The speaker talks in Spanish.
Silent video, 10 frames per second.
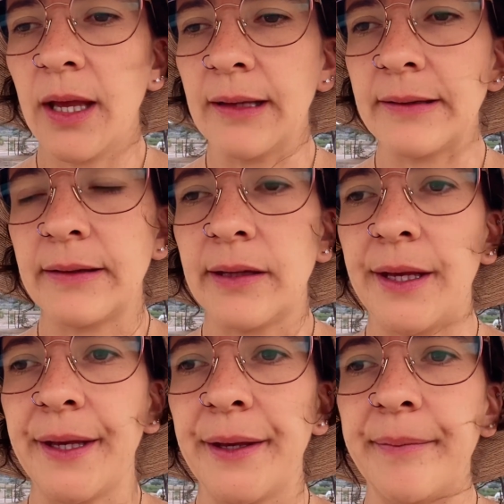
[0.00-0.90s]

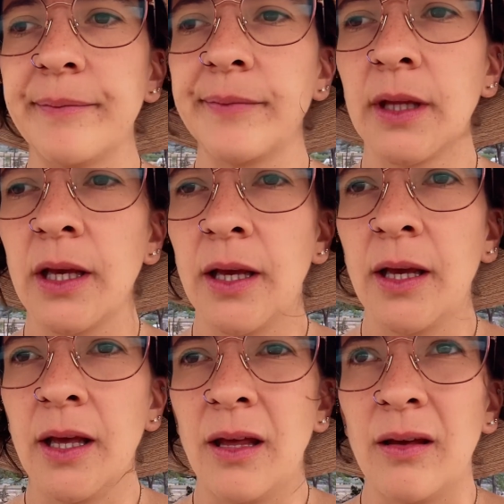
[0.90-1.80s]
este,
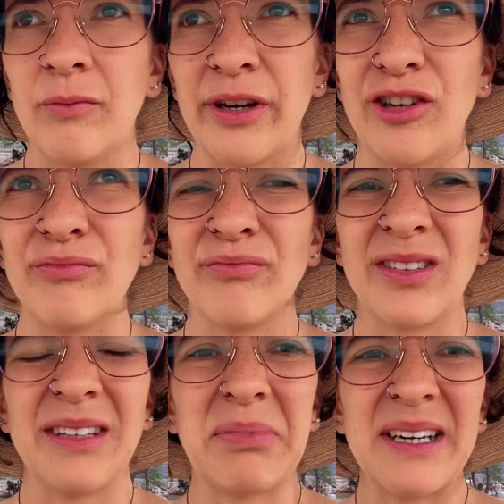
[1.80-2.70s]
bueno,
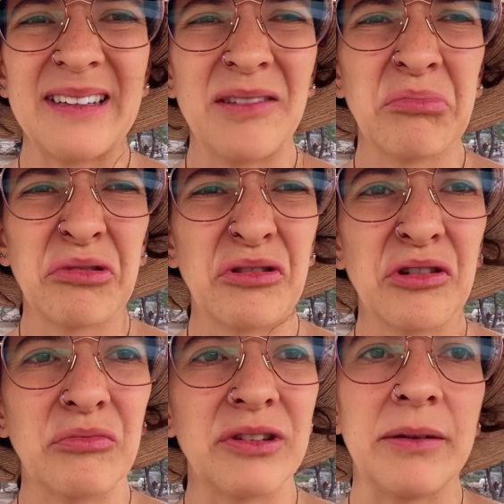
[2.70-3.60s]
sí parece un poco
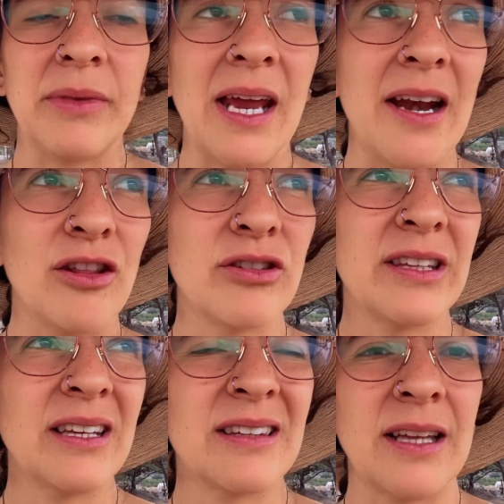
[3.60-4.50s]
como semiárido,
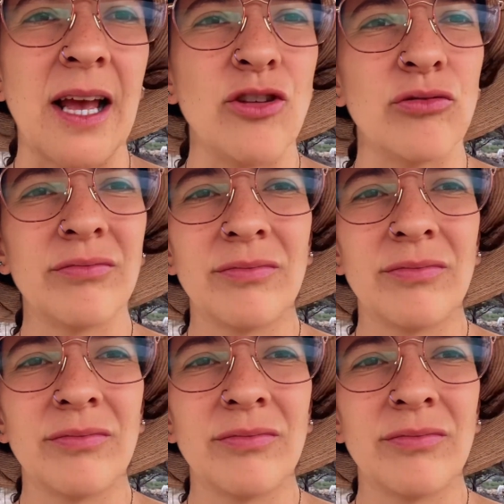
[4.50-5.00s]
es extraño.